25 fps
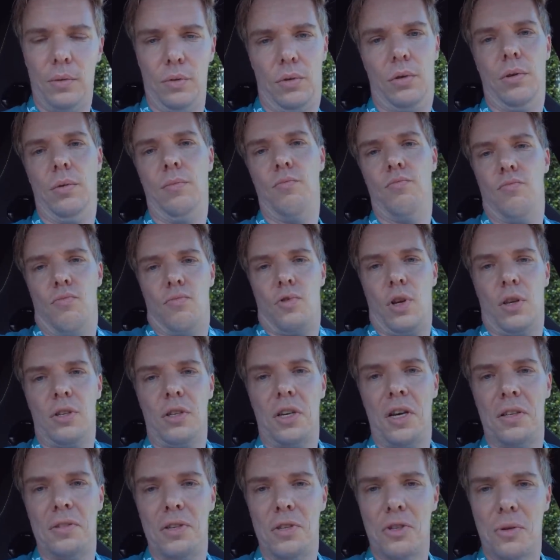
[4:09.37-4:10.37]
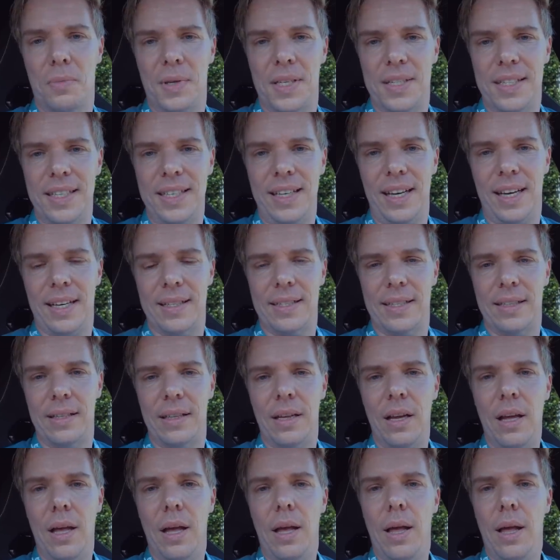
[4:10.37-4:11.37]
Und das kann sich schon mal sehen
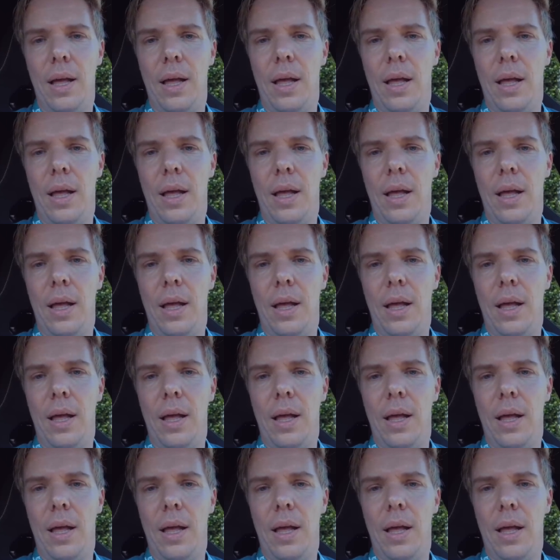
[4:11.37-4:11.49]
lassen.